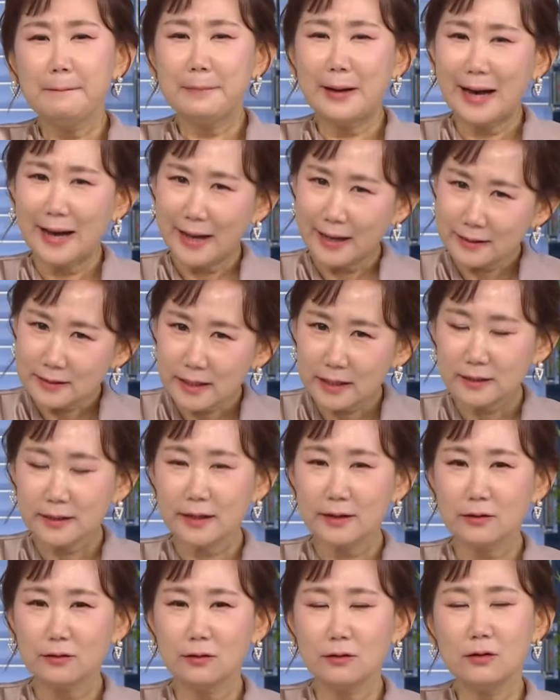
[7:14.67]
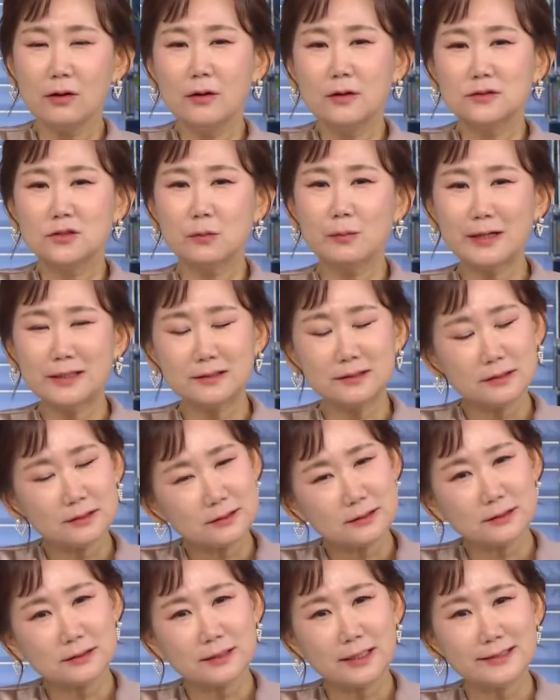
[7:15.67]
만약에요 정말
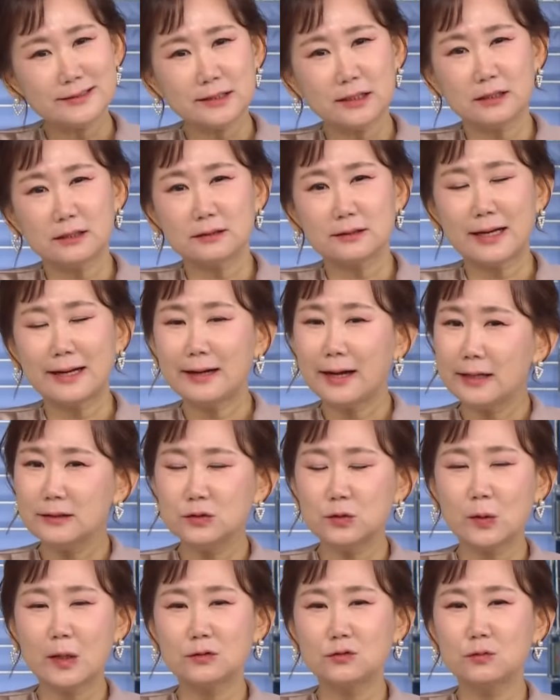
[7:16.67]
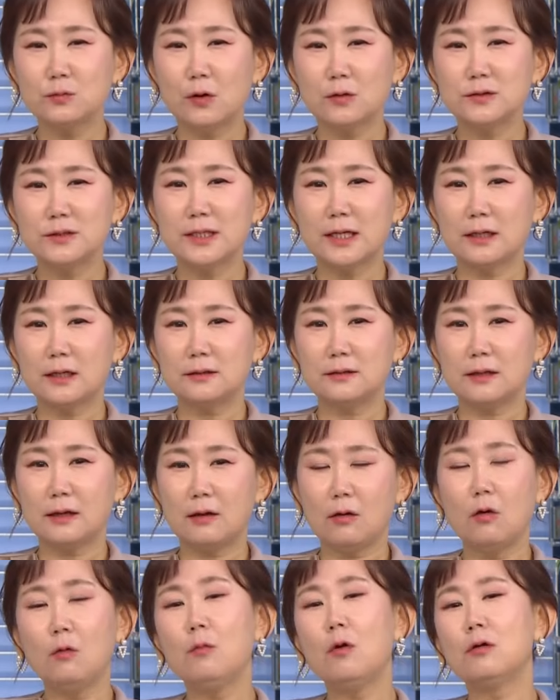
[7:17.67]
끝까지 단 한 조각도 먹지
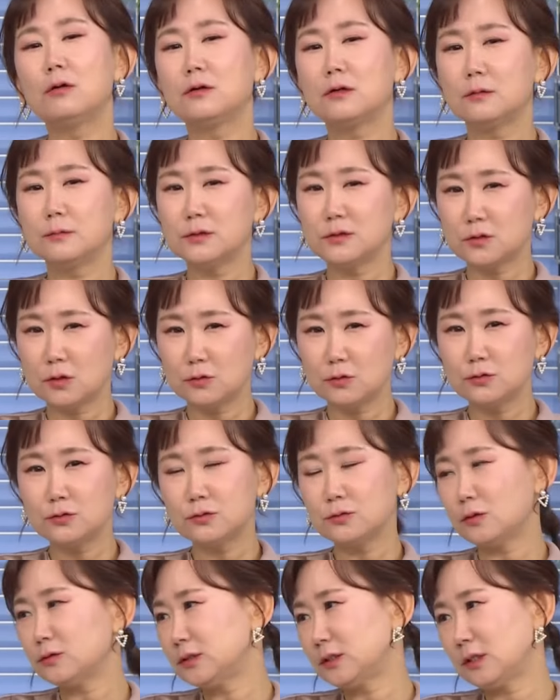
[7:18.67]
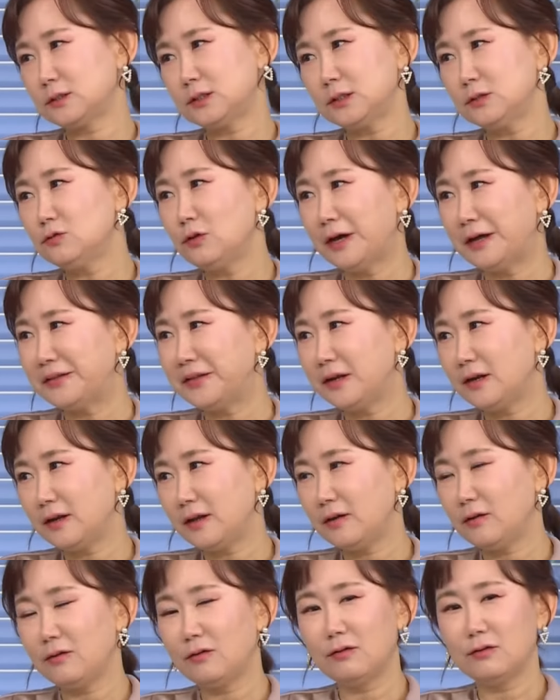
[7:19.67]
않았다 어머 그러면 저 류승룡 씨랑 친구 안
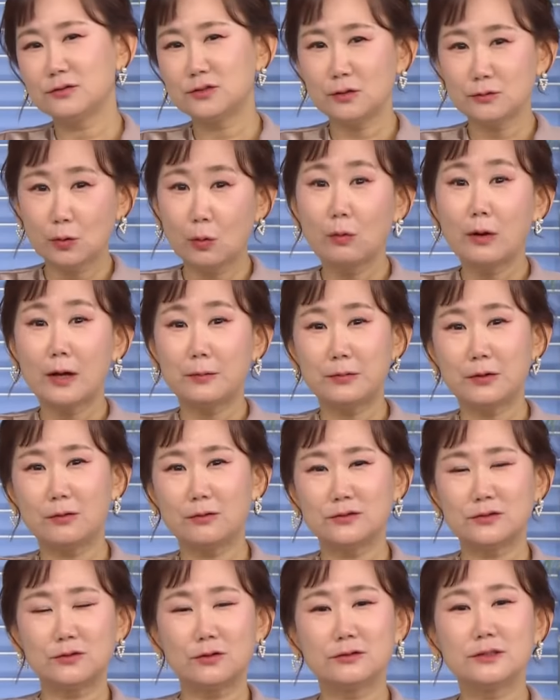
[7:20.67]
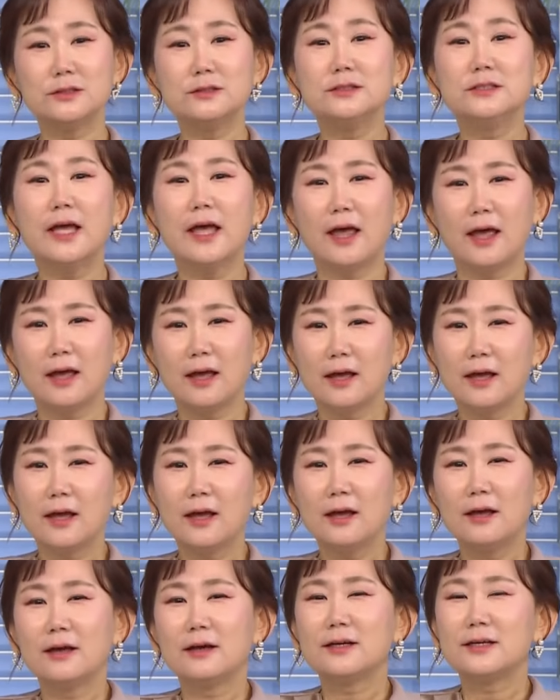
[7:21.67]
할래요 음. 저희 동갑이거든요 근데
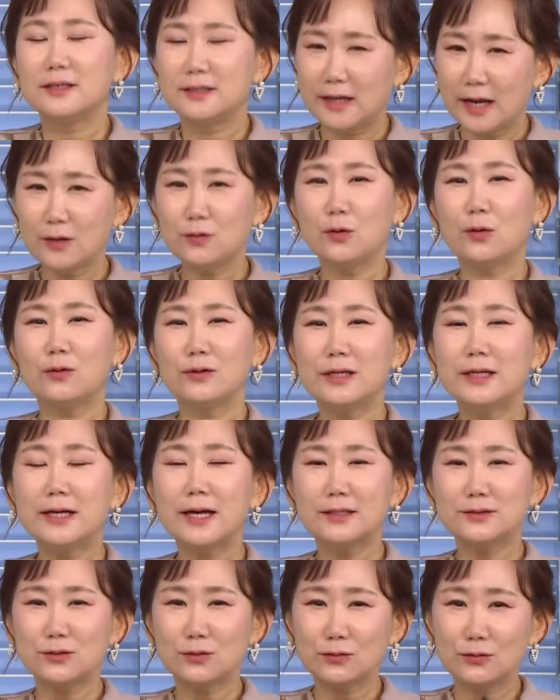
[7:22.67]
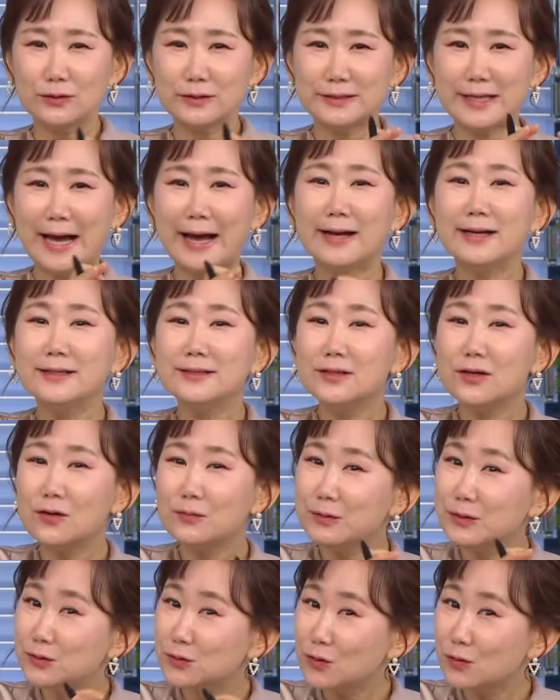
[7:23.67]
그래도 인간적으로
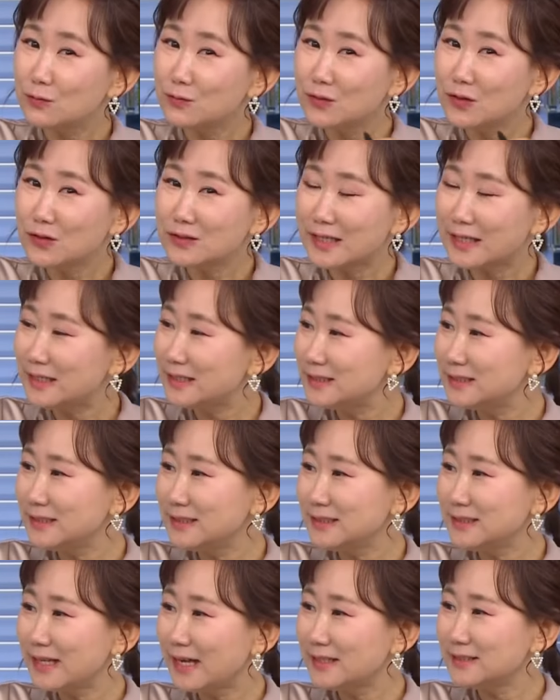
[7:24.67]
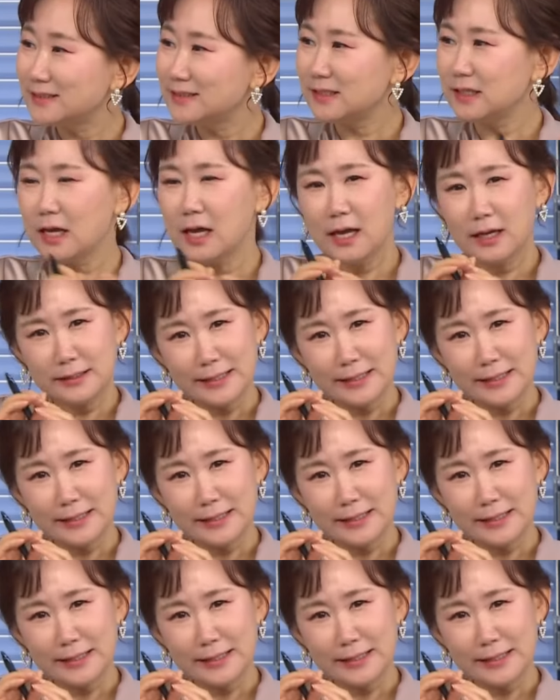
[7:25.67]
양념이 좀 더 살이 찌겠지?